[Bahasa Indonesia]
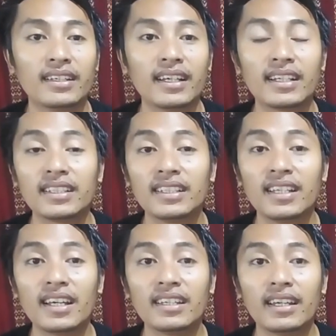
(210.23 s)
Yang
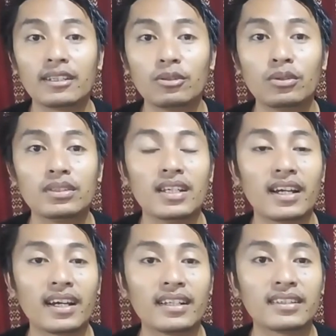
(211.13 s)
ketiga yaitu
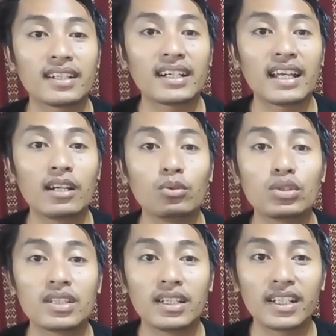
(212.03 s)
jangan
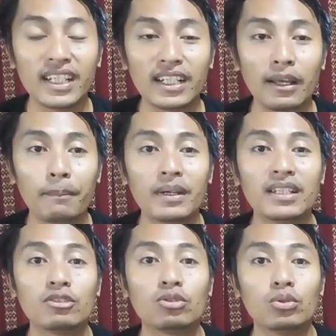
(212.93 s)
terlalu sering
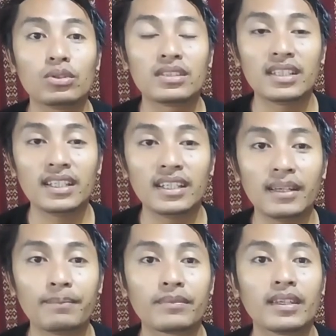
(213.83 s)

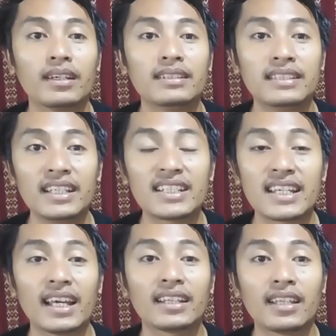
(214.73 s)
mencuci
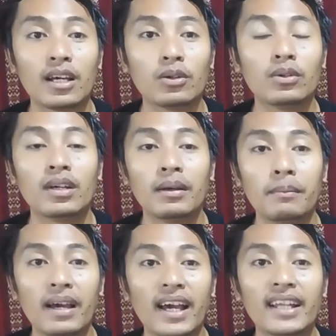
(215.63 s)
jeans atau
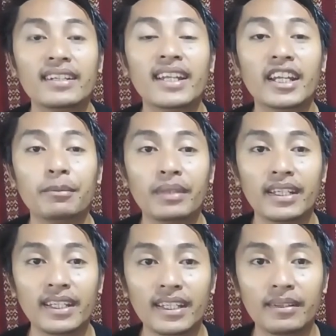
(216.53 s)
bahan denim
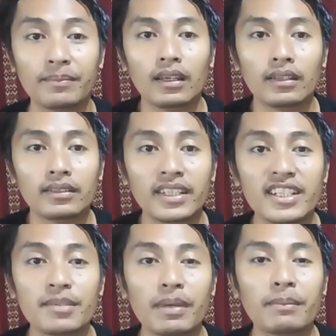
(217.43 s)
ini.
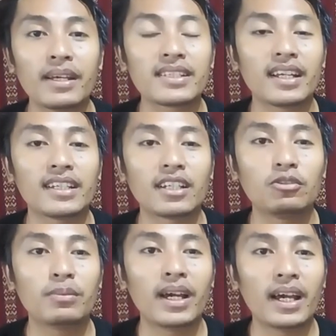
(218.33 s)
Jeans memang salah
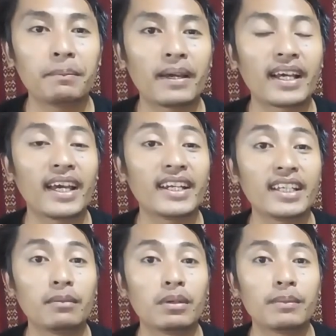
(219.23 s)
satu bahan pakaian
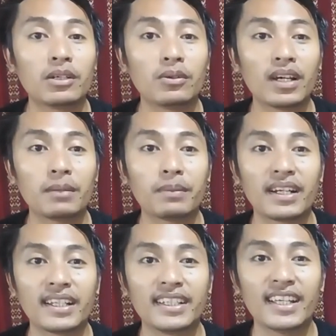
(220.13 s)
yang memerlukan
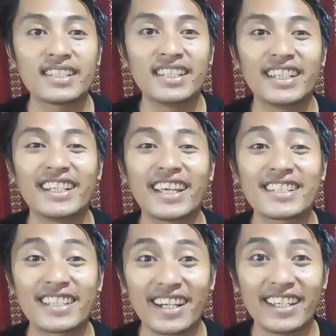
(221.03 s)
perhatian sedikit
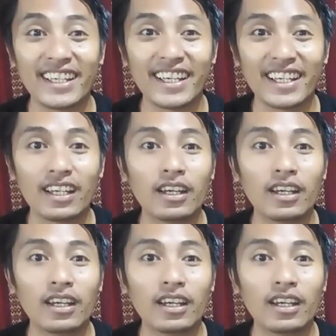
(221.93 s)
ekstra ya